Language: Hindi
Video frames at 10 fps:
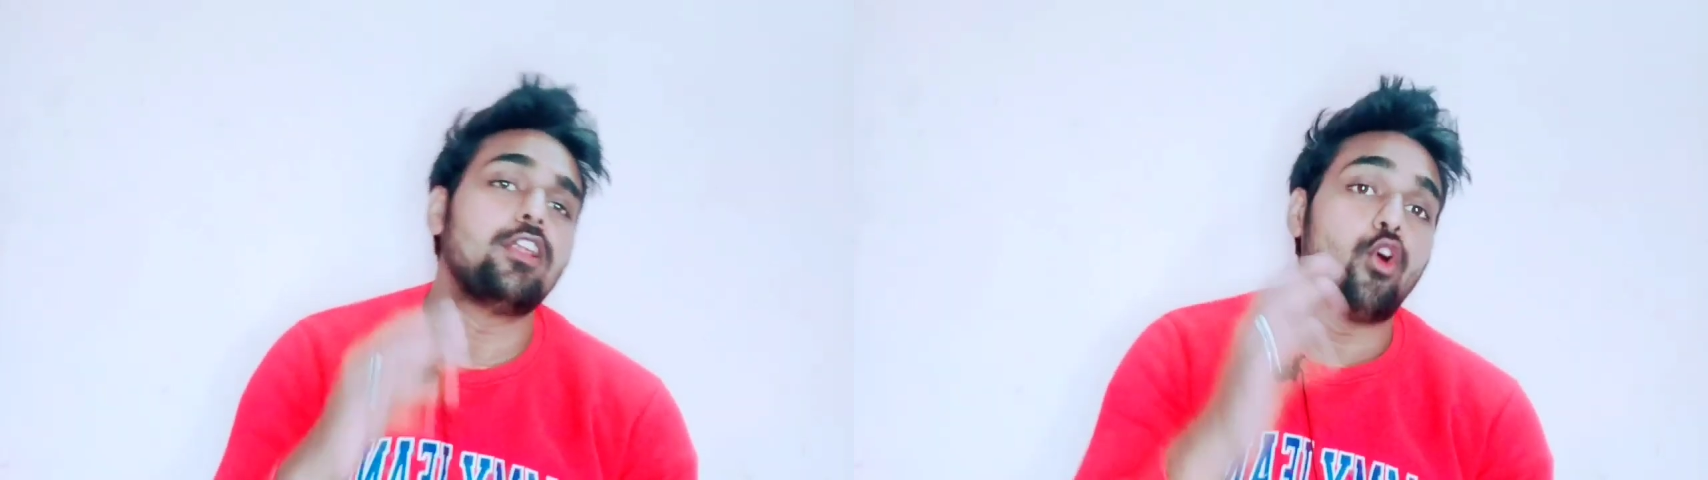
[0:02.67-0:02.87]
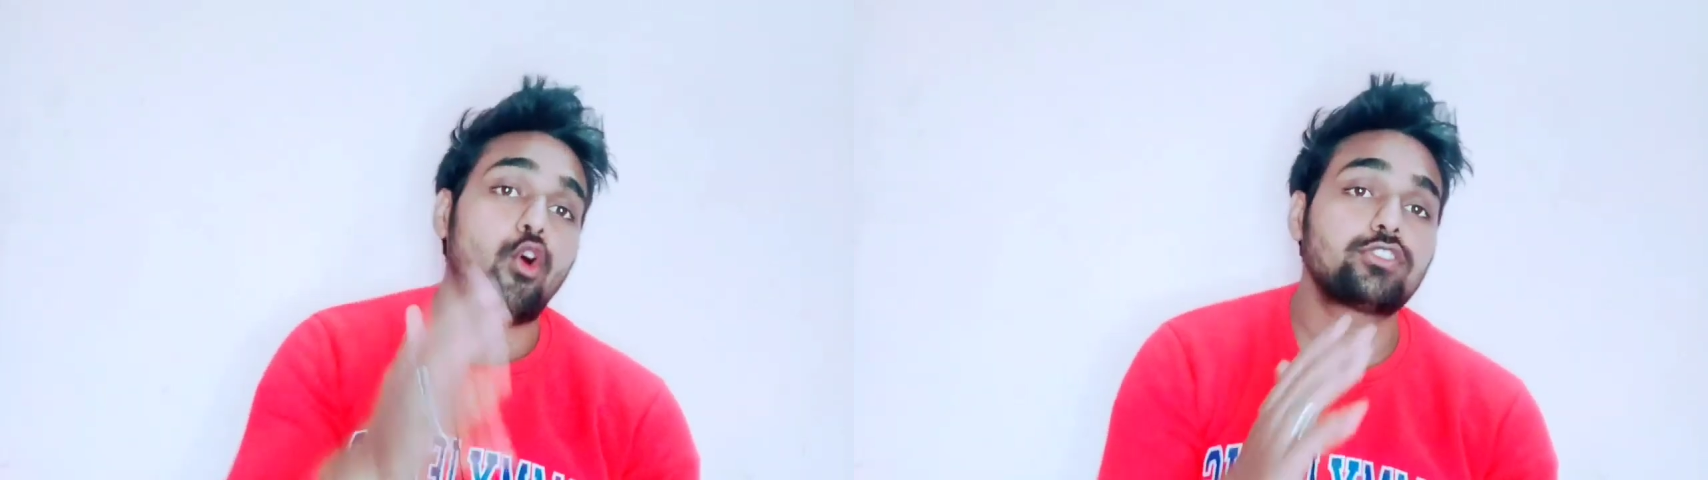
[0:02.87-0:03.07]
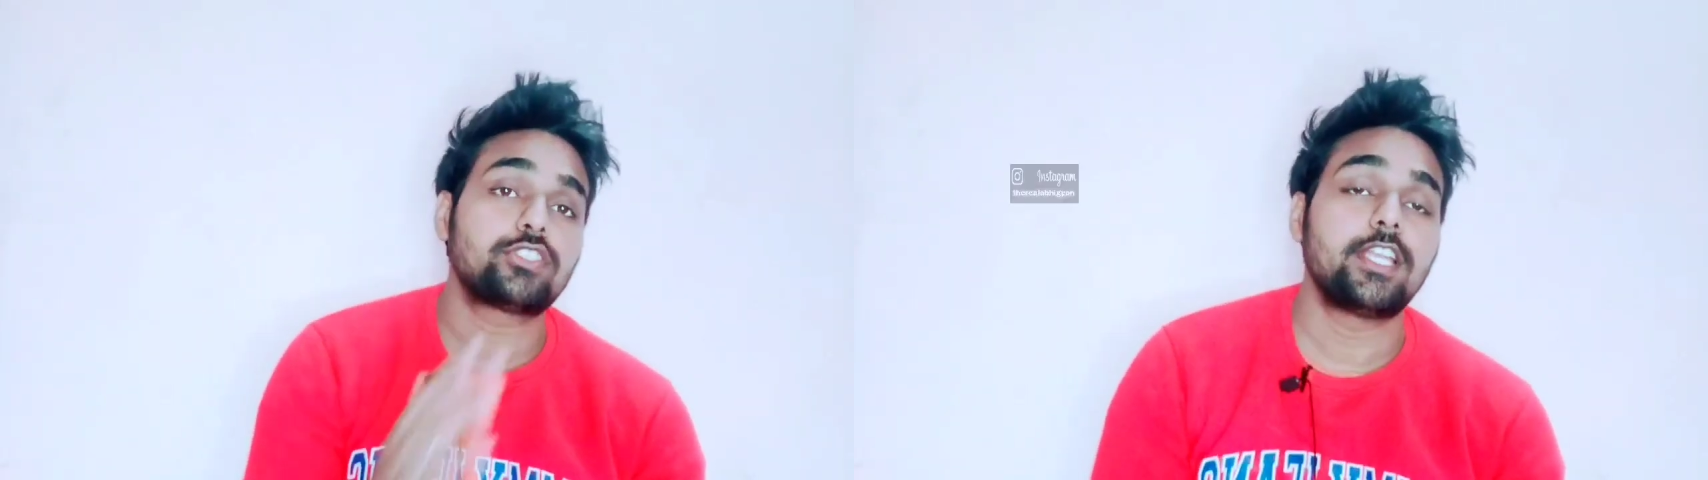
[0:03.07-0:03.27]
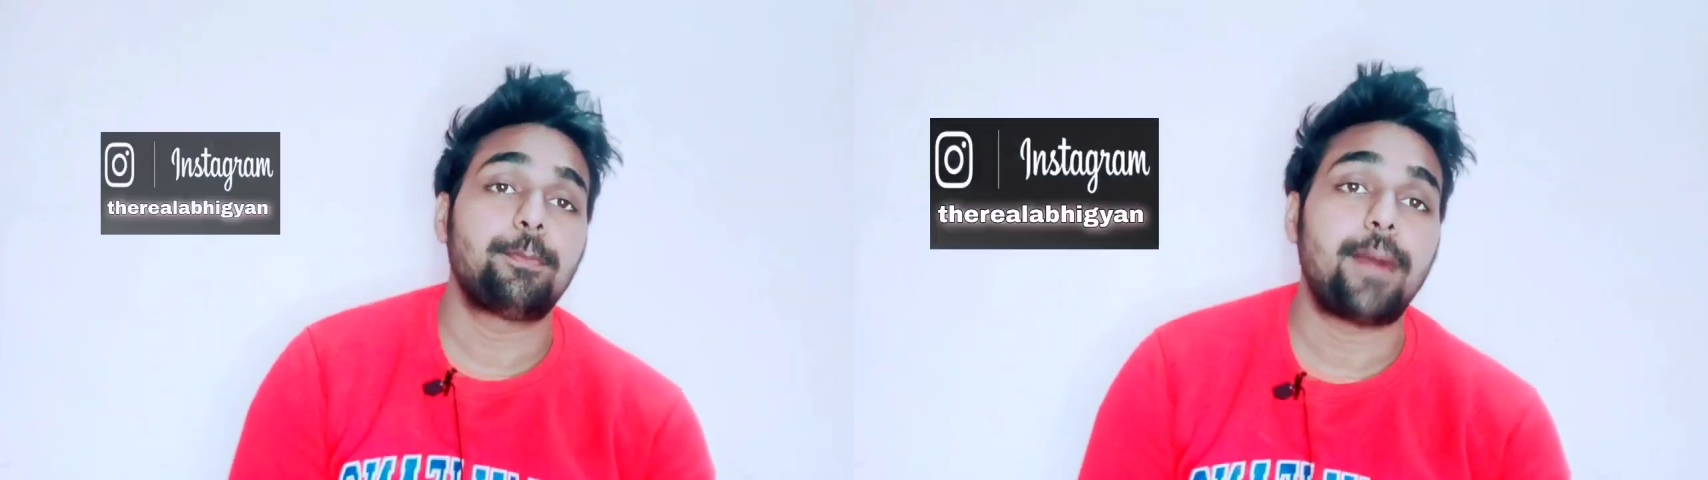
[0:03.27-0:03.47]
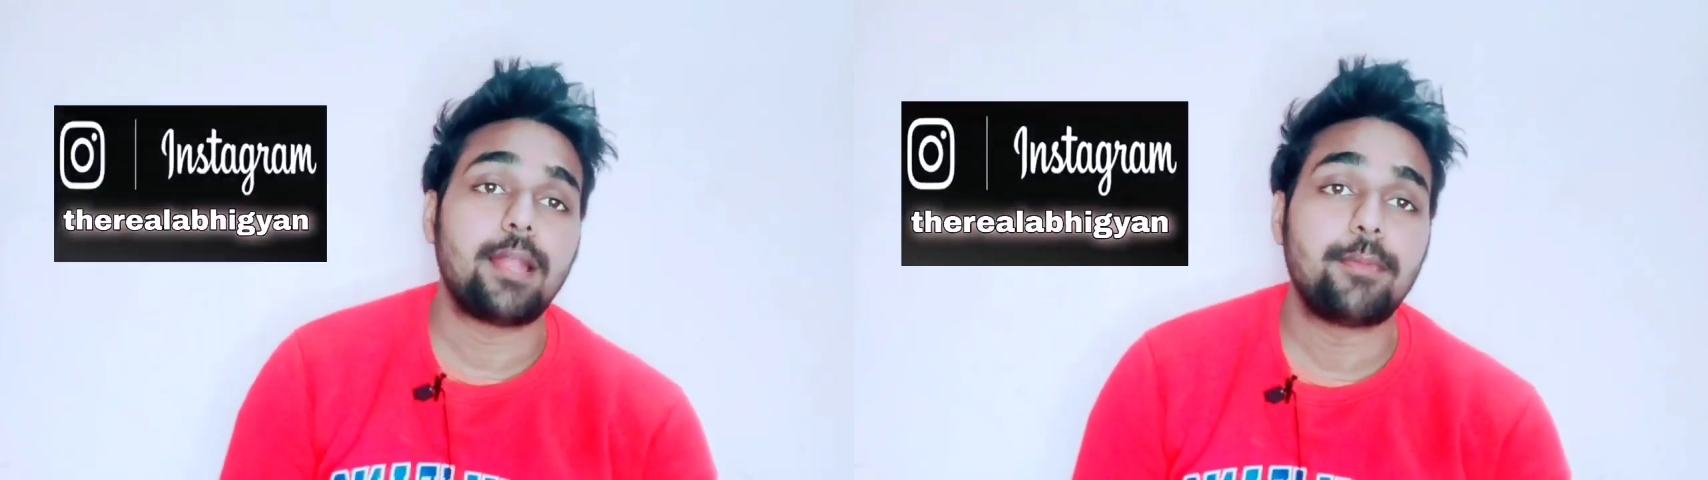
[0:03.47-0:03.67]
लोस्ट इन
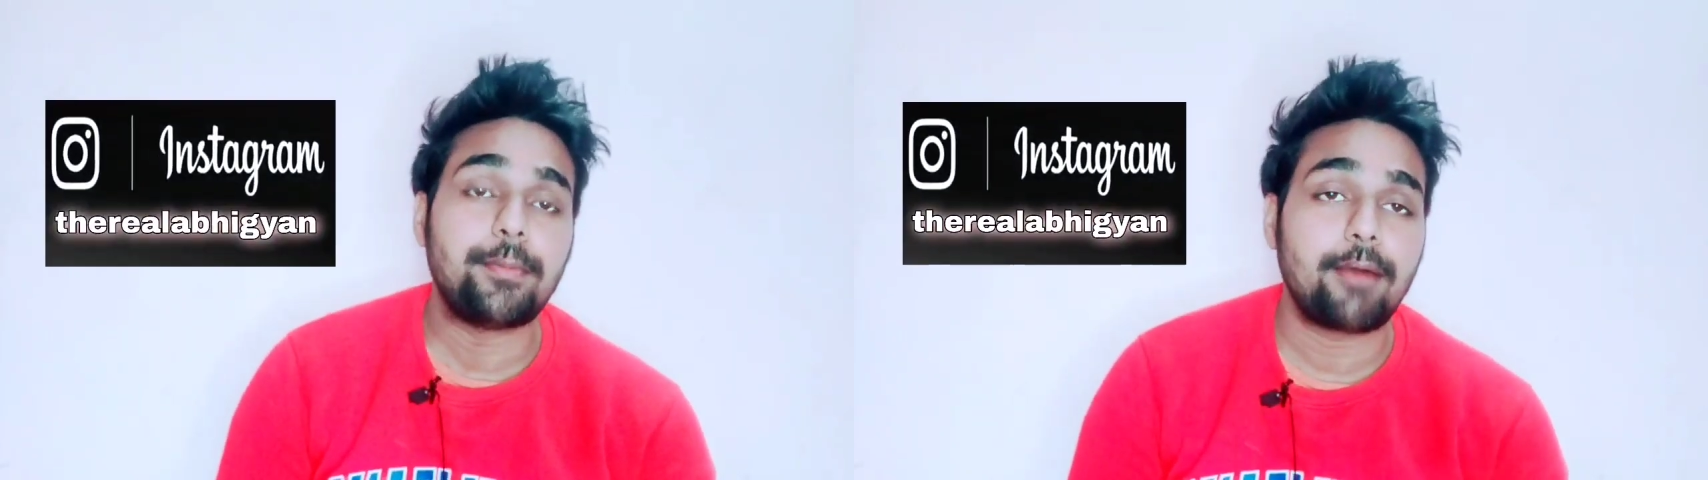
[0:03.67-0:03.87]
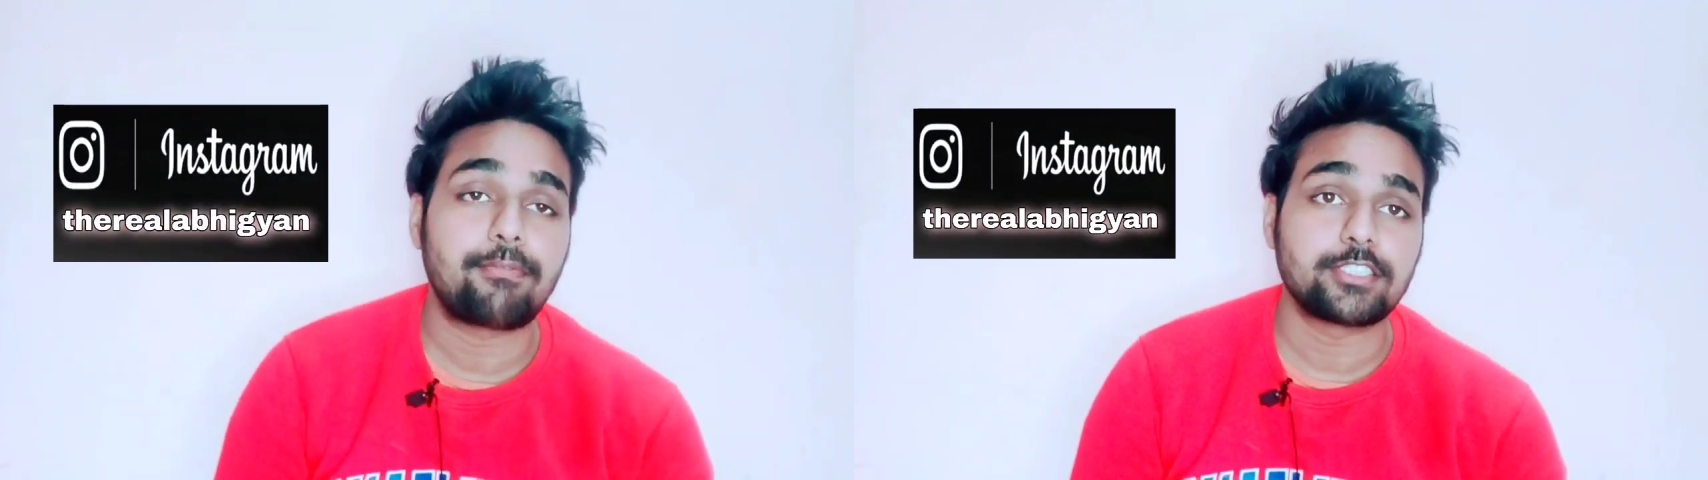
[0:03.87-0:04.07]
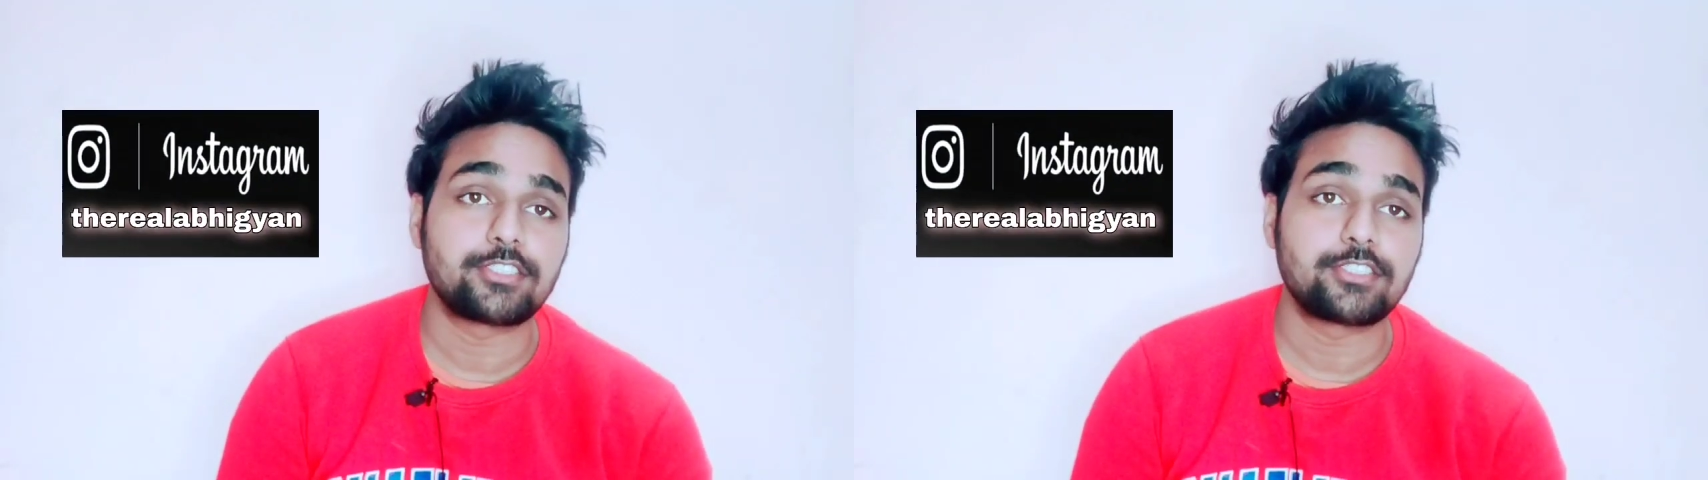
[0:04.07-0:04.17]
नेपाल में मैं आपका